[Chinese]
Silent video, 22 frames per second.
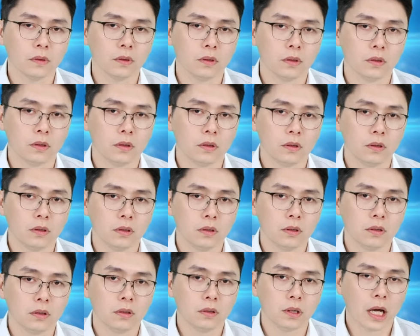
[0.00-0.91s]

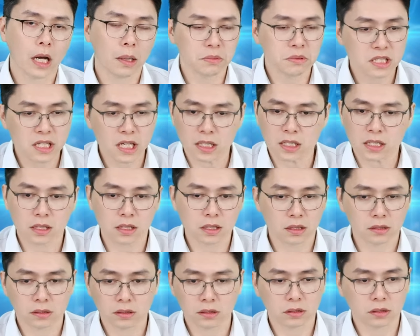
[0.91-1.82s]
好，I B 三千
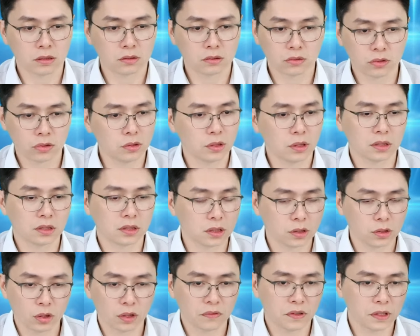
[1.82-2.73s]
克其实去年
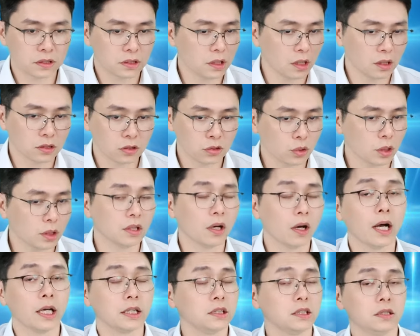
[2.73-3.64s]
十一月份正好是最
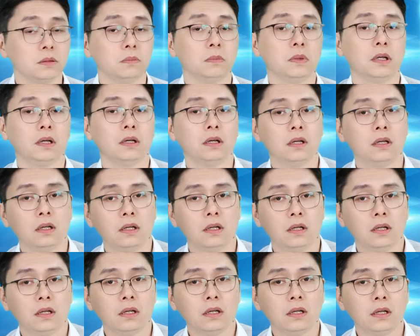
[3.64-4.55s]
早喊进，
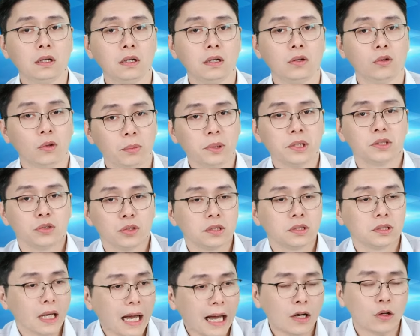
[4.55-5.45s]
我们确
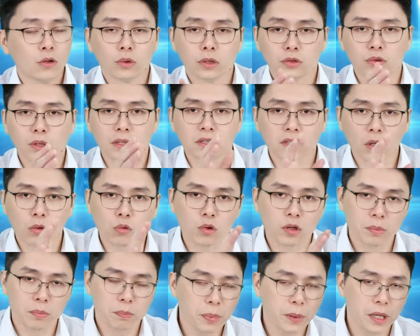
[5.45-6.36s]
实安国也赚超过
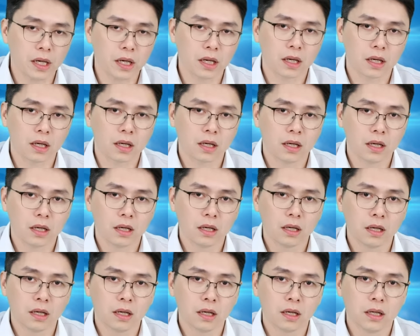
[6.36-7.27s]
一倍。
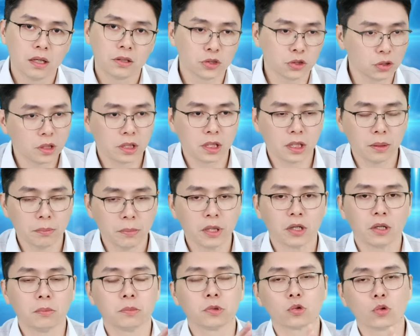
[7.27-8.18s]
就有科没
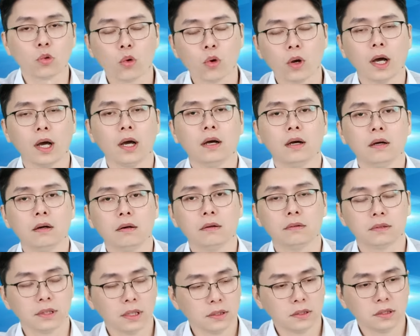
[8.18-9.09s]
有那么多了，
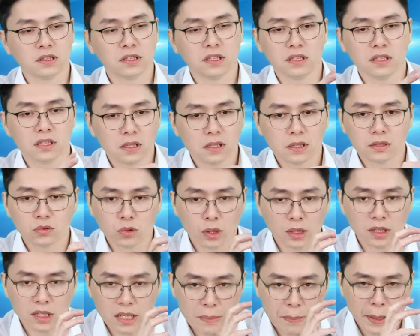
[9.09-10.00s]
好，但是金济科
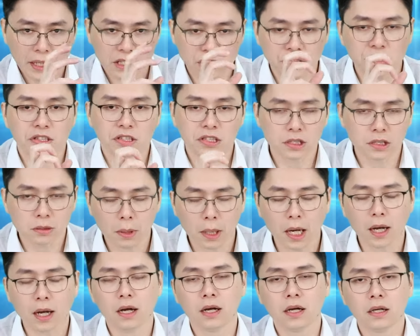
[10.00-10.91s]
赚了一百七十七
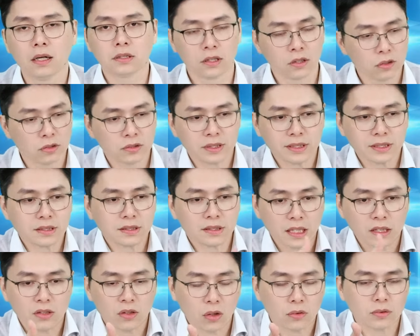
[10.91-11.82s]
趴，等同
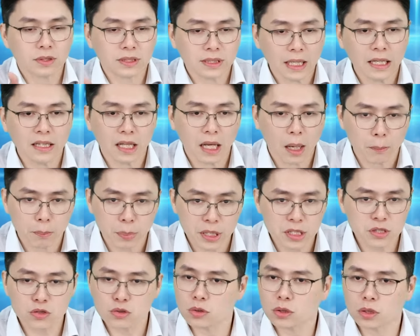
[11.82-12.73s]
等同三档
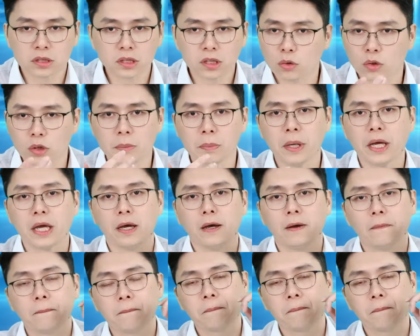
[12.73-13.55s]
平均都超过一倍啊！